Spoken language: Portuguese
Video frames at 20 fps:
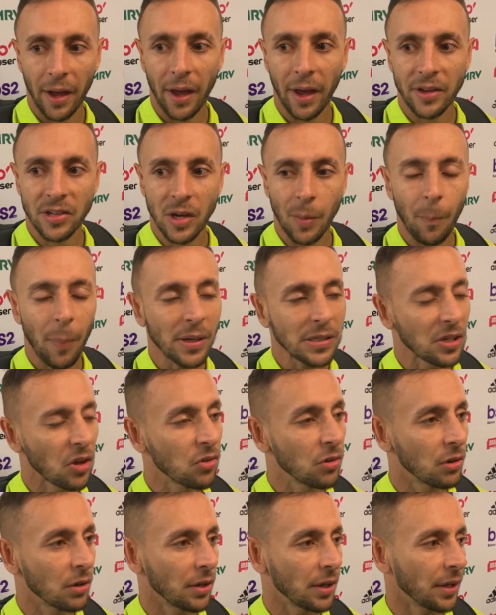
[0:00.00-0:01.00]
É, já
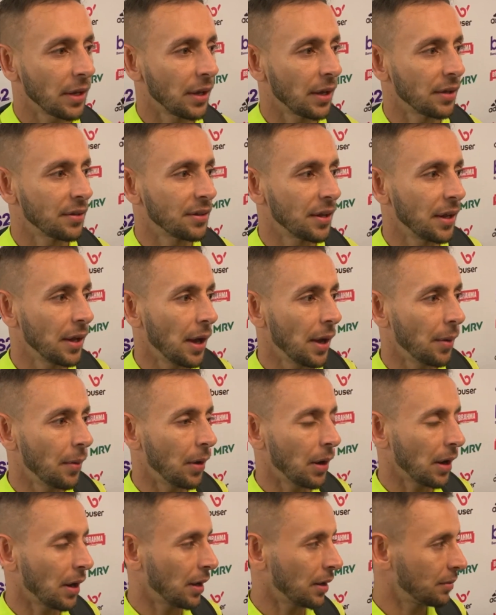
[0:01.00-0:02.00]
passou, né? Isso aí, é,
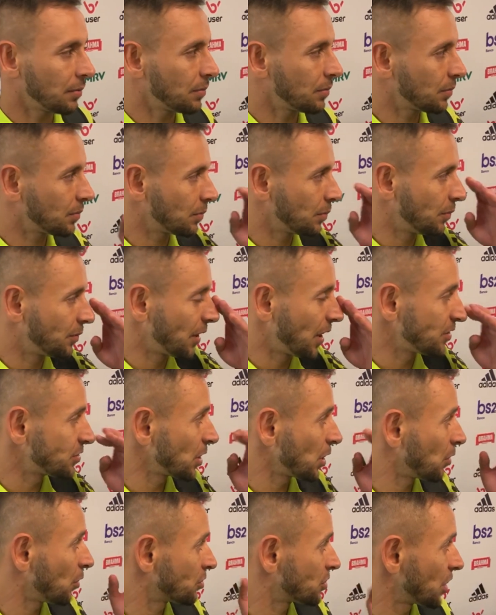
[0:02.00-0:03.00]
a
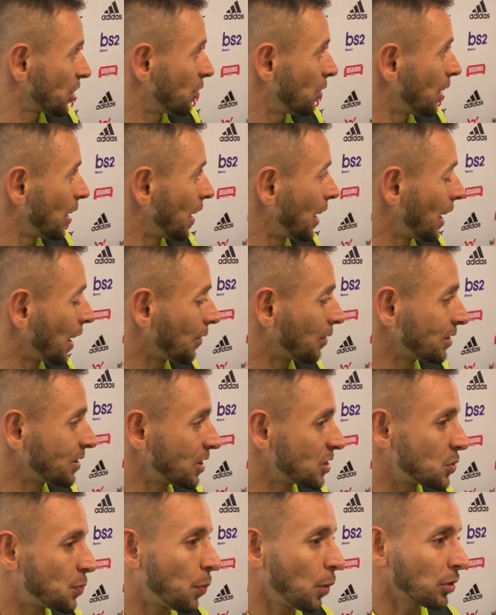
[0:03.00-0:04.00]
gente chegou à
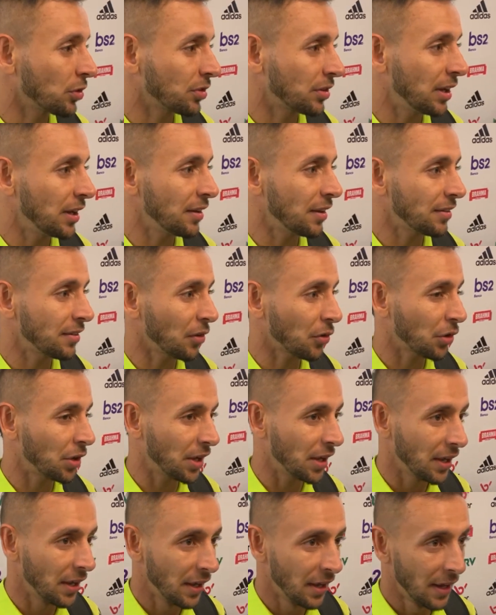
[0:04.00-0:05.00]
quantidade de pontos dele, eles são
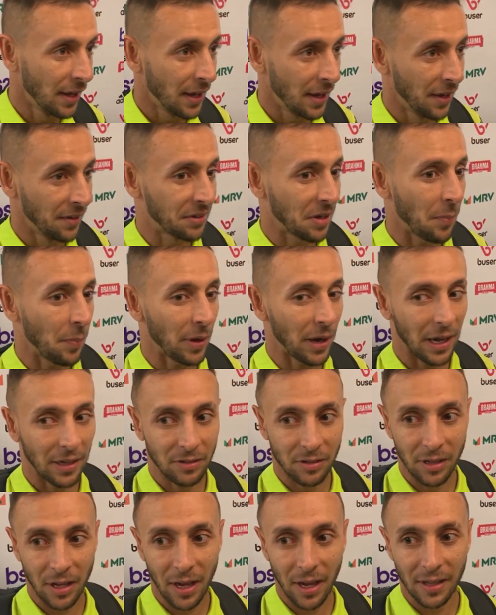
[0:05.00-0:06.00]
que esse
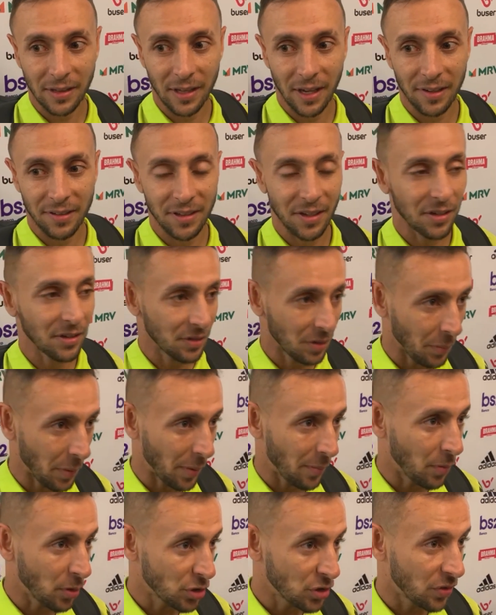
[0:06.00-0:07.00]
campeonato está tá sendo
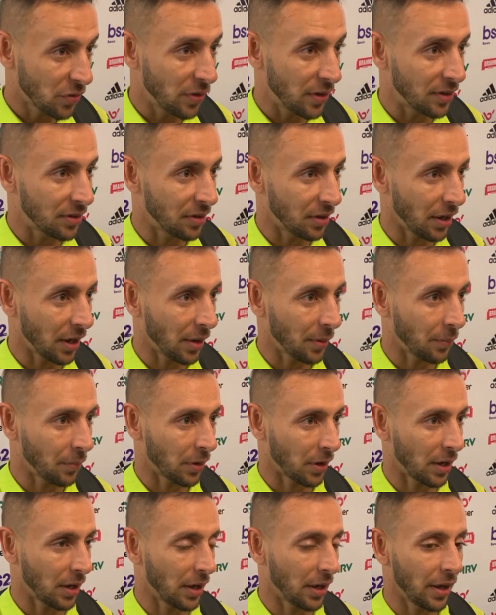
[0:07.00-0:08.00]
também muito difícil, né?
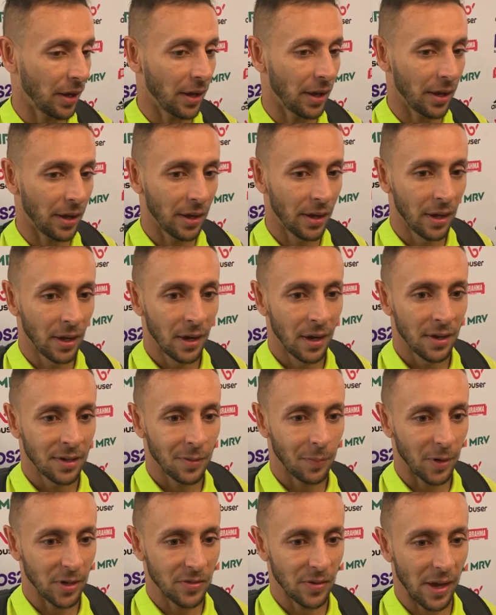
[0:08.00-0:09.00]
Porque
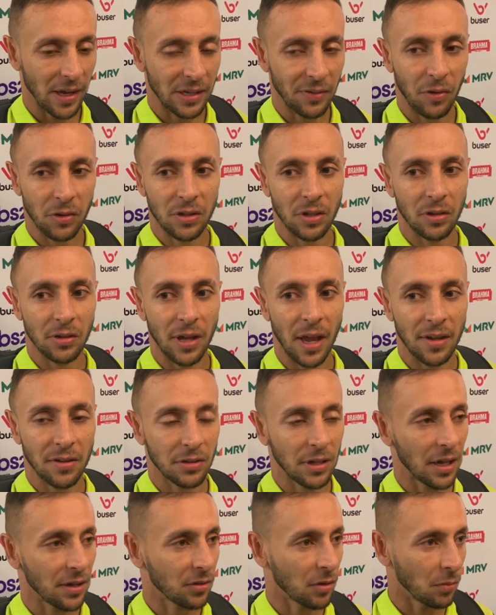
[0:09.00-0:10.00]
você pode ver, está faltando 10
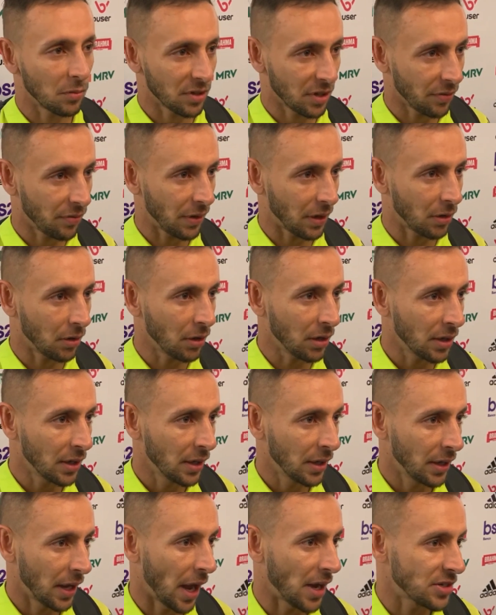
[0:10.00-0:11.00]
dados, como você falou,
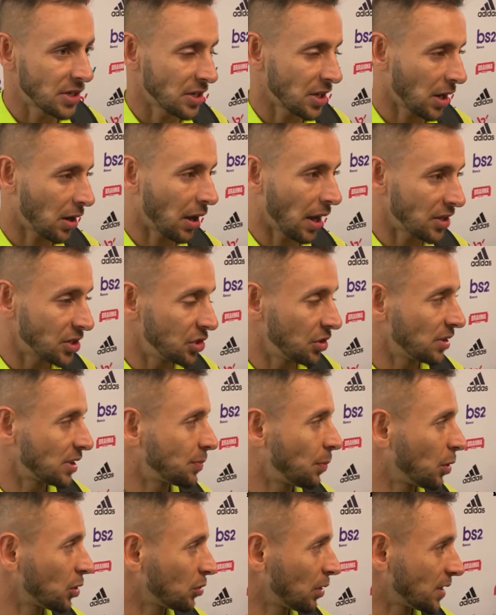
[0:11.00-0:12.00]
a gente já atingiu
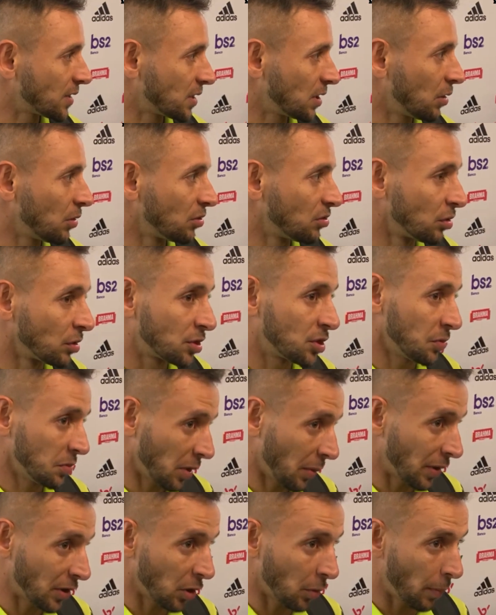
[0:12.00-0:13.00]
essa pontuação e os outros times
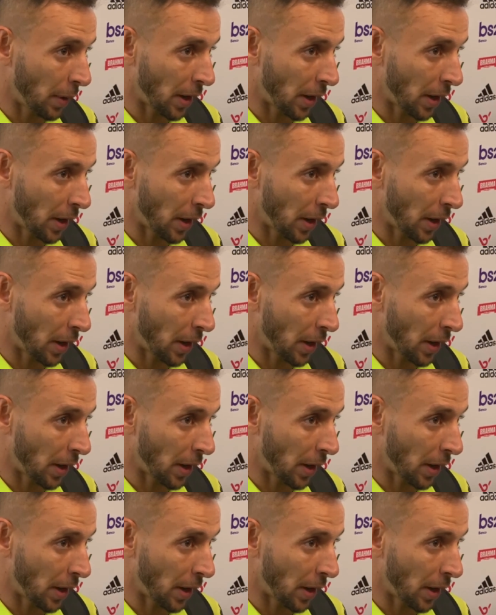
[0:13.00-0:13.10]
também estão